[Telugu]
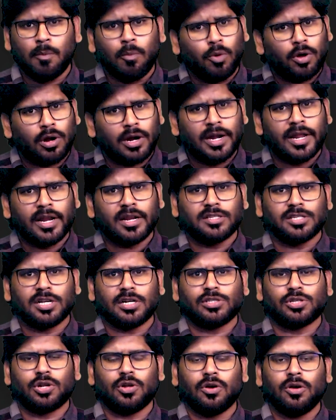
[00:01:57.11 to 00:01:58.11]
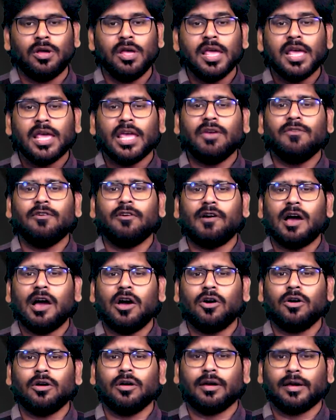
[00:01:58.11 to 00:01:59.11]
మురళి రిసార్ట్స్లో ఈ
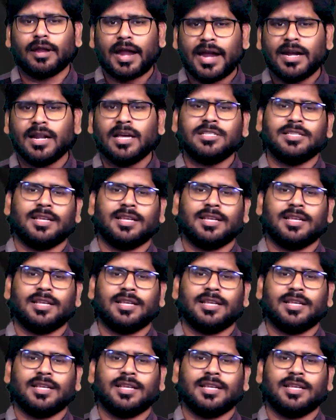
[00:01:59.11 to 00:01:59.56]
వివాహం గ్రాండ్గా